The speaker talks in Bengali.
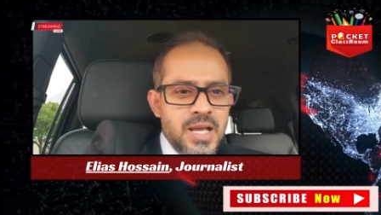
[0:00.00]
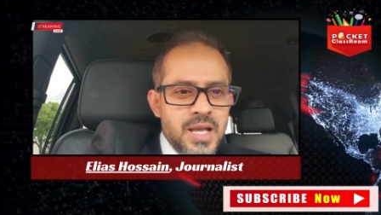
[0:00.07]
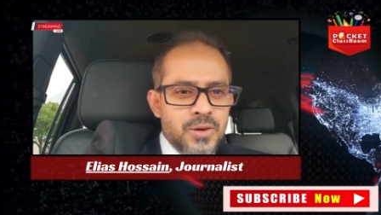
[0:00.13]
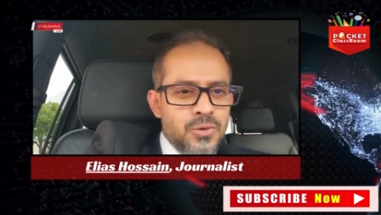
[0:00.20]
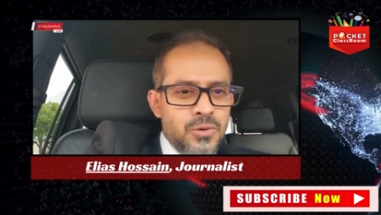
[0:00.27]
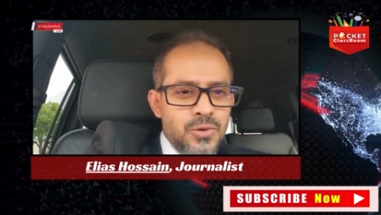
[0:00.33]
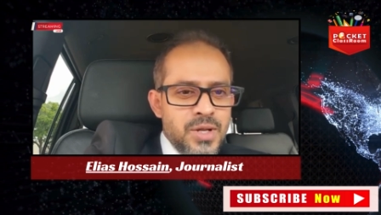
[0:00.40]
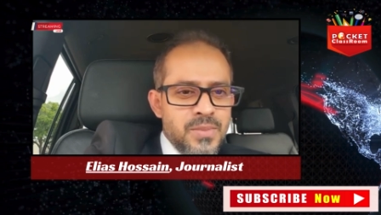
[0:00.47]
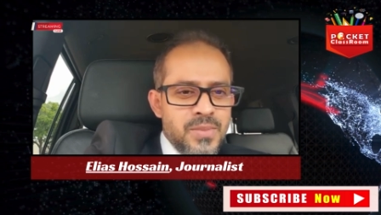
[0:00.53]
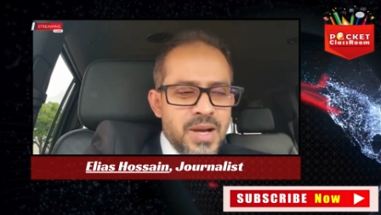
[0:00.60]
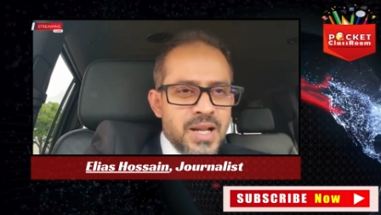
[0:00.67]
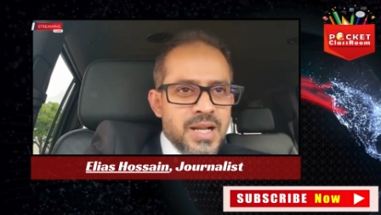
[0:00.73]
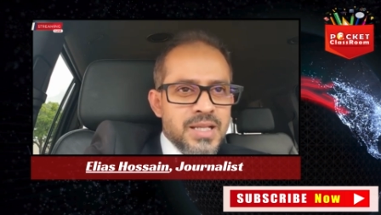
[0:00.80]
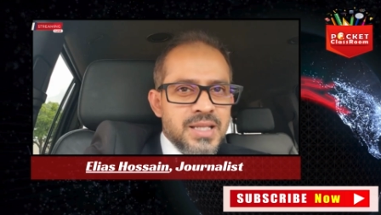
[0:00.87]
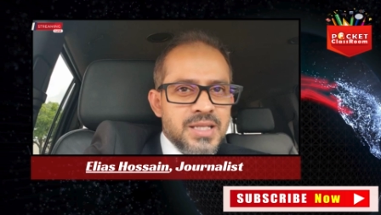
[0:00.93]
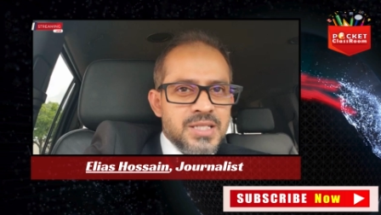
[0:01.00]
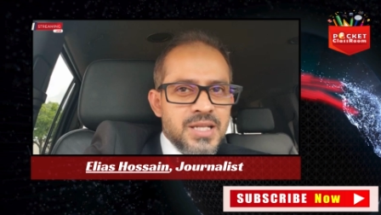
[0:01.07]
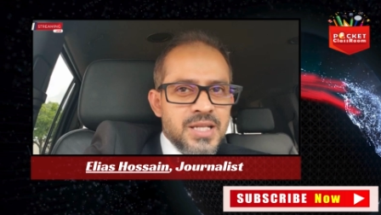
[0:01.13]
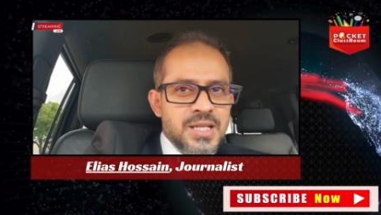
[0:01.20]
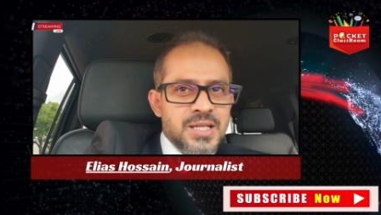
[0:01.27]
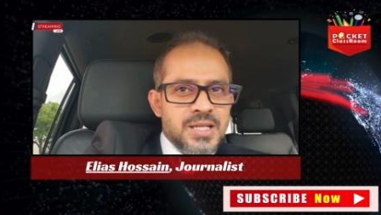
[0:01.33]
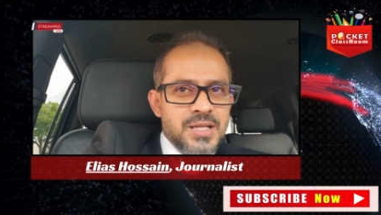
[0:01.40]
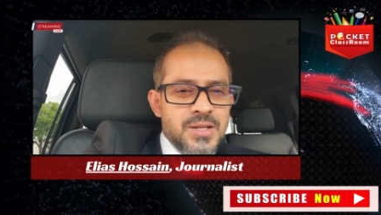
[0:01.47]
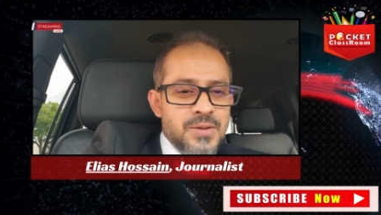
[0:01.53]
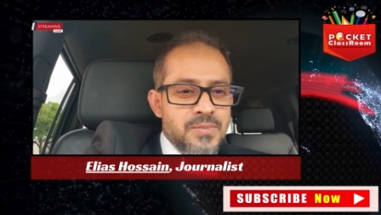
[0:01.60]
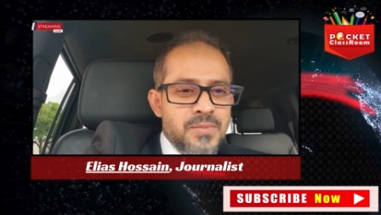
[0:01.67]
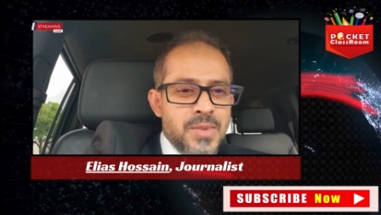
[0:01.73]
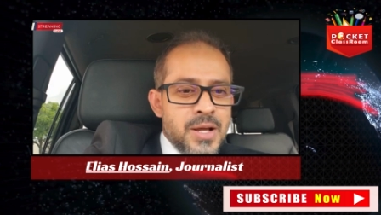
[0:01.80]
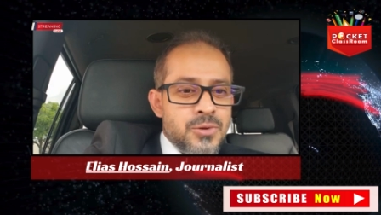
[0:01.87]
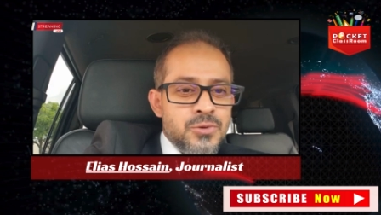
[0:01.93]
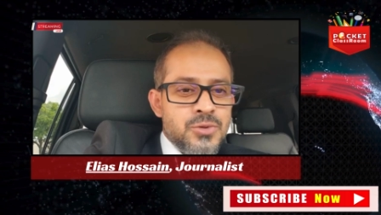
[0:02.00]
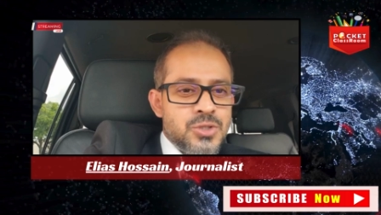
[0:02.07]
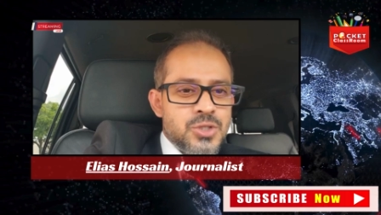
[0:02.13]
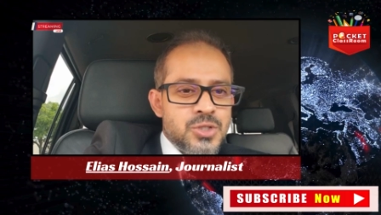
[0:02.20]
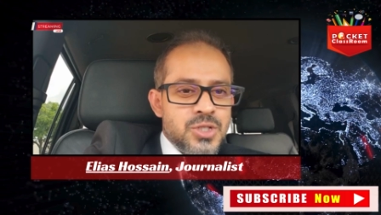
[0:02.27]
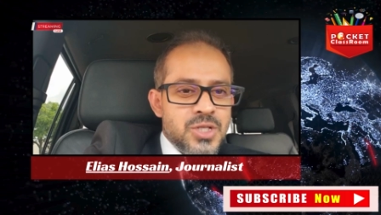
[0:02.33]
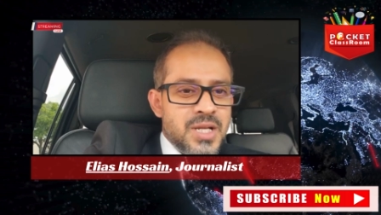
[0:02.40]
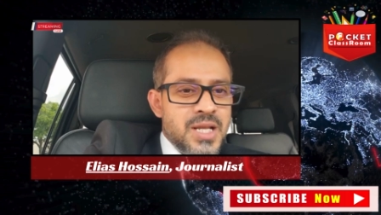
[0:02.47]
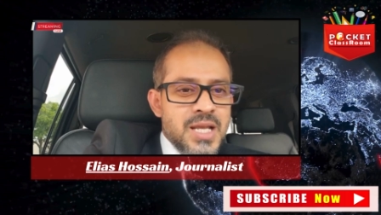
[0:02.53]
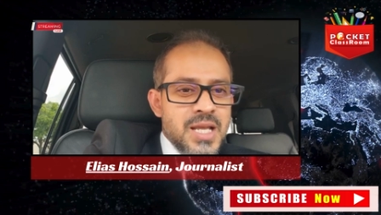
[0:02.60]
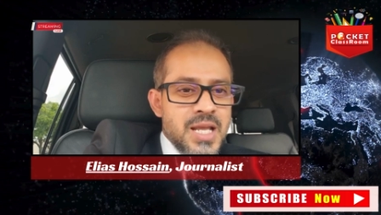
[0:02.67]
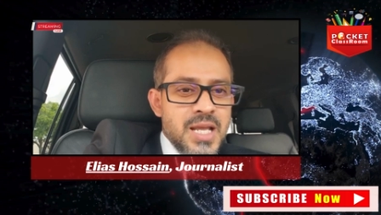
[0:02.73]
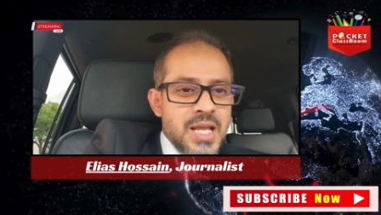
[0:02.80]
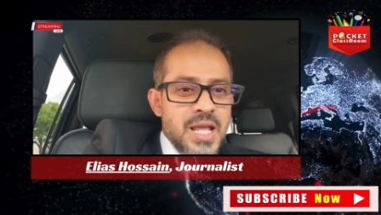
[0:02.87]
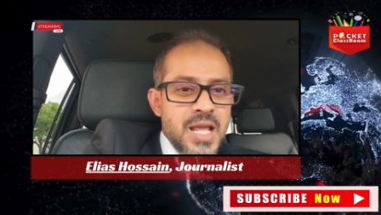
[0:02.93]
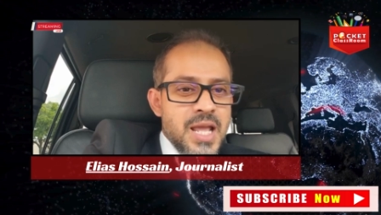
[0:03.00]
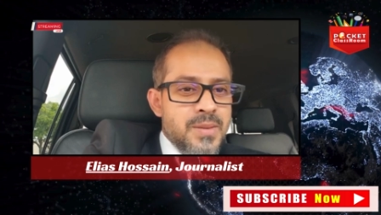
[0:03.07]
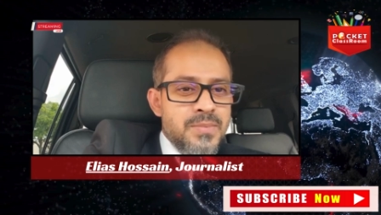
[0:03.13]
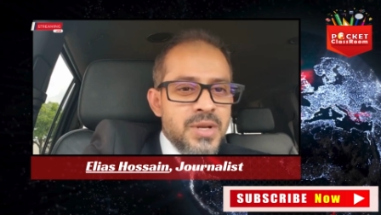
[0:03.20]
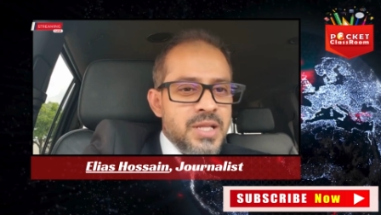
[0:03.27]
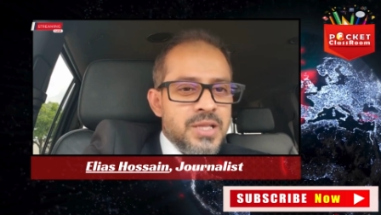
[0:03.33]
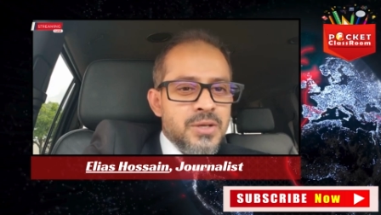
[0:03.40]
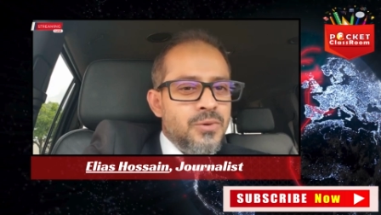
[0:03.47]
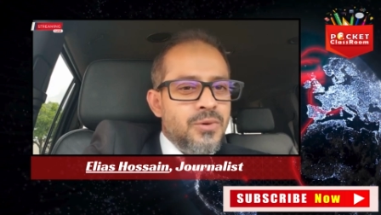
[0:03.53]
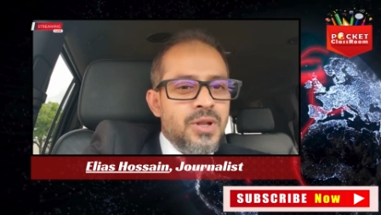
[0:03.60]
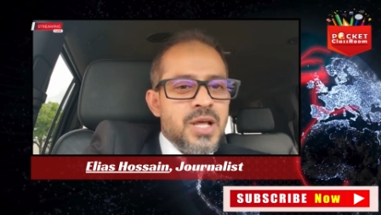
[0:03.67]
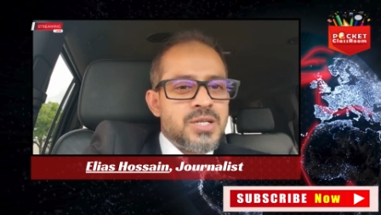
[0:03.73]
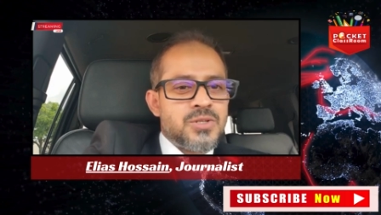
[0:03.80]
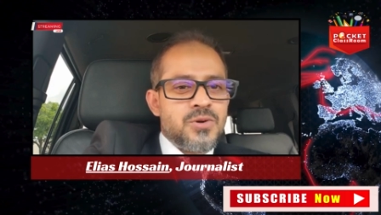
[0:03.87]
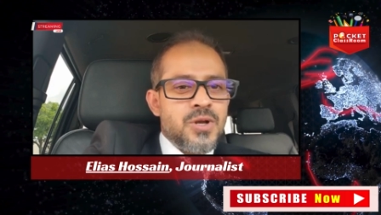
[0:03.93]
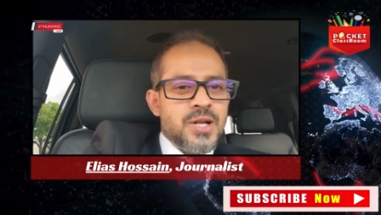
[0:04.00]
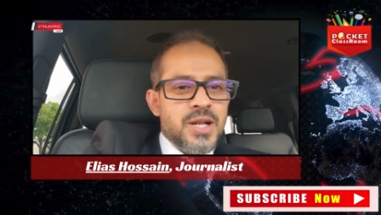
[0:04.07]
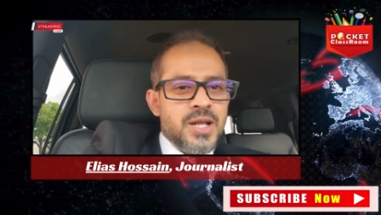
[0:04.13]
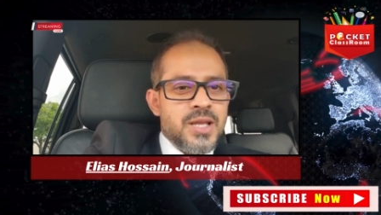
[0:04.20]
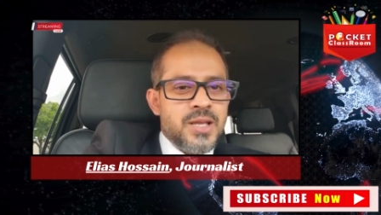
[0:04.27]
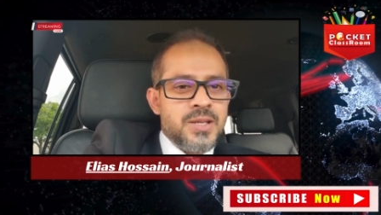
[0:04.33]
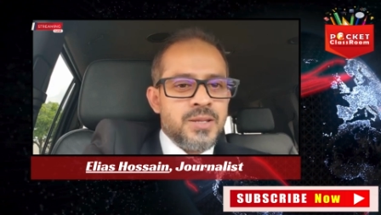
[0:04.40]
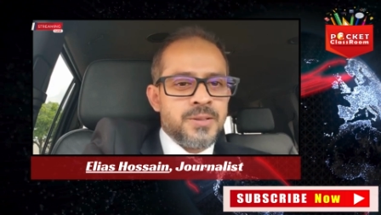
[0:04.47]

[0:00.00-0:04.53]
এগুলো নিয়ে বাংলাদেশের মানুষ এমনিতে উল্লাস করে নাই